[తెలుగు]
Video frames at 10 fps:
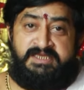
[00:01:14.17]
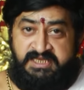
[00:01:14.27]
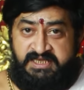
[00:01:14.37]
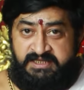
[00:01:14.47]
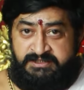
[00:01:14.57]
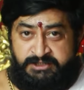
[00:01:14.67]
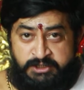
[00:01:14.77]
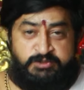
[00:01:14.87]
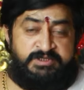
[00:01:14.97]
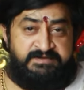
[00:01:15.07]
ఈ
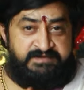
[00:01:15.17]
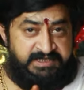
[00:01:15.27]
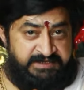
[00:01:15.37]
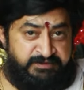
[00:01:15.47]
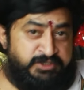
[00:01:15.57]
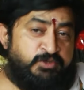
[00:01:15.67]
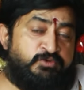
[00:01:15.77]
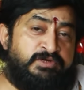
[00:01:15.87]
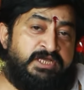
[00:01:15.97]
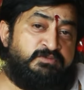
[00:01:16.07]
చేస్తున్నటువంటి ఈ వీడియో
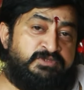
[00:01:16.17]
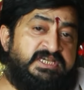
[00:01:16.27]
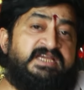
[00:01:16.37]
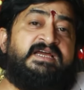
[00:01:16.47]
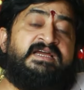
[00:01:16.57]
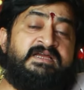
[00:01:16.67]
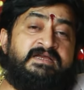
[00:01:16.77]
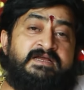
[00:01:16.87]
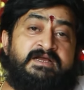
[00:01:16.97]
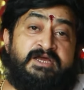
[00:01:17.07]
కూడా ముఖ్యంగా
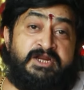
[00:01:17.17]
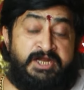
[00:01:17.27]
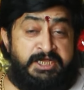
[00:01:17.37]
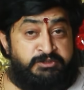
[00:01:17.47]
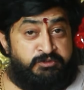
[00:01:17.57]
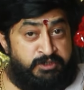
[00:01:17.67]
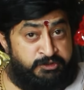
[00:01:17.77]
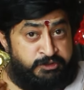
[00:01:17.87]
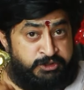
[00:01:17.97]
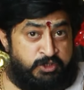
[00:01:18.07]

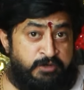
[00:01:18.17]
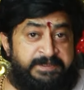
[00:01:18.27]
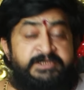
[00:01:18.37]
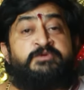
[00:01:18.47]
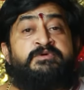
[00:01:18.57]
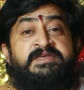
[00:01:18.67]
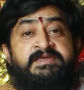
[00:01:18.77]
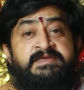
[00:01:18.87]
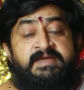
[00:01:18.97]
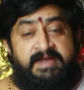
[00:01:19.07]
రైతుల్ని దృష్టిలో పెట్టుకొని
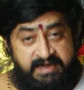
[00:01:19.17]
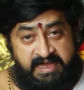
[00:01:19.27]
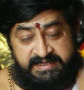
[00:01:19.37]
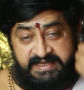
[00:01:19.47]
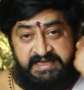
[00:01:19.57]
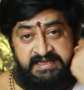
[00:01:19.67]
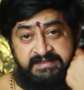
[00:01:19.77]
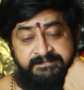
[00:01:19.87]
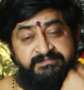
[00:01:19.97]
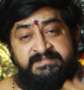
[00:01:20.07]
అలాగే
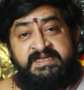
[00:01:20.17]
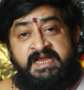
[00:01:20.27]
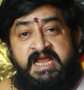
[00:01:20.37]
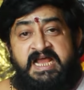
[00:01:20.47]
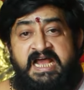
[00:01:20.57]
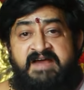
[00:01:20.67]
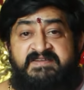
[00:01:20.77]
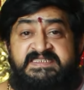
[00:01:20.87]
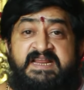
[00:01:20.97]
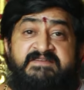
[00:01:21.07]

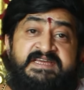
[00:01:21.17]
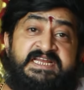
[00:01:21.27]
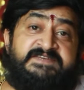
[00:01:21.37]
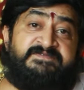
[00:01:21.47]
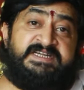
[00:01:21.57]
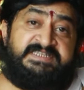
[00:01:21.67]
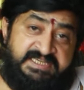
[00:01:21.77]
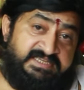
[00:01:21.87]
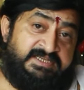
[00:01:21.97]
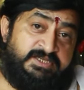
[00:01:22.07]

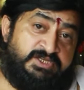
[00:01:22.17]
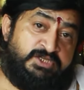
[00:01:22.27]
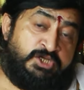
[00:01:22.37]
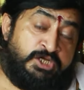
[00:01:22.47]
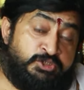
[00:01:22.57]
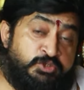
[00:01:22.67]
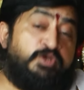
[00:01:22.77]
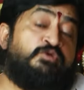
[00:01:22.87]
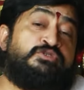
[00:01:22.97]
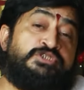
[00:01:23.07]
అవసరమైనటువంటి
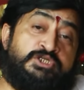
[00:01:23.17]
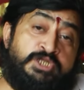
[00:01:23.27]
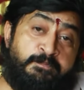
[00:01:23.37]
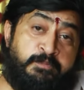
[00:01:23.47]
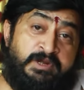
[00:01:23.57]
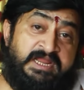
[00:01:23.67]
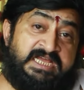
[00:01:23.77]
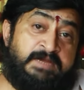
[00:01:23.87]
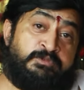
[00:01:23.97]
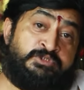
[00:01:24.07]
ఖర్చుల కోసం డబ్బులు
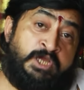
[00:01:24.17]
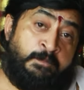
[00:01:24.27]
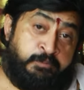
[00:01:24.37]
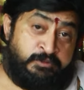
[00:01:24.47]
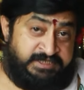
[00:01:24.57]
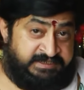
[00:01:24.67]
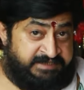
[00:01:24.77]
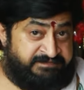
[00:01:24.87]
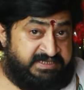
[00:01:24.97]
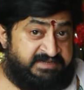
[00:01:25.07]
లేకపోతే అప్పులు
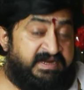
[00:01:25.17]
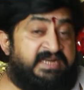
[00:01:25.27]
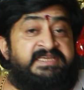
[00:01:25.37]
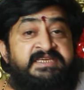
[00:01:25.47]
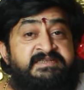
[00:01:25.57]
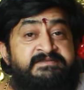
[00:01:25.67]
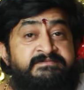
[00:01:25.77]
చేసేటువంటి వాళ్ళకి